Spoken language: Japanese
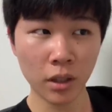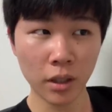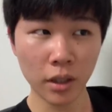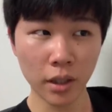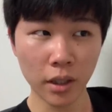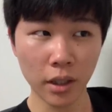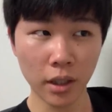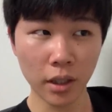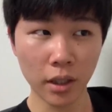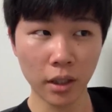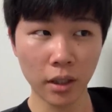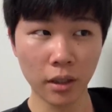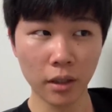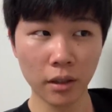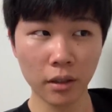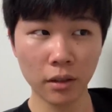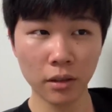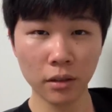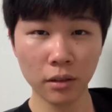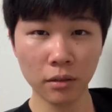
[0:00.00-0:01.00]

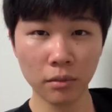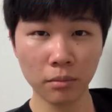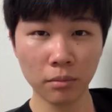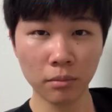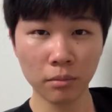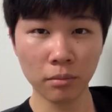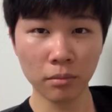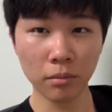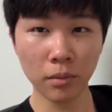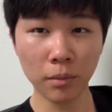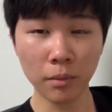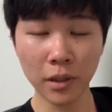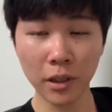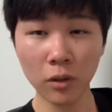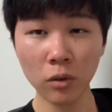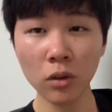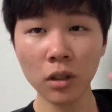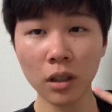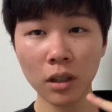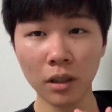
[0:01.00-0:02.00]
えー、もう日
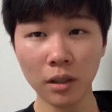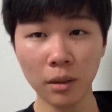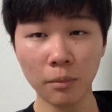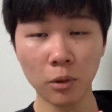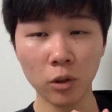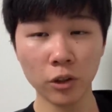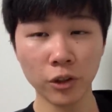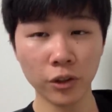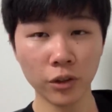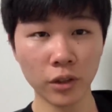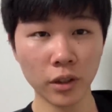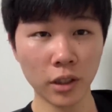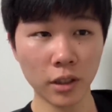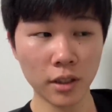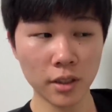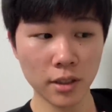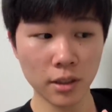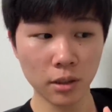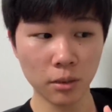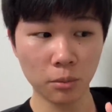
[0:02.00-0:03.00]
本からはね、僕一人なん
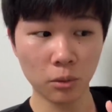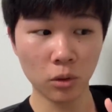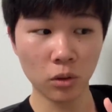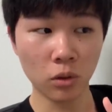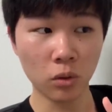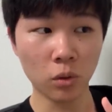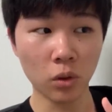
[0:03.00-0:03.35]
ですけども、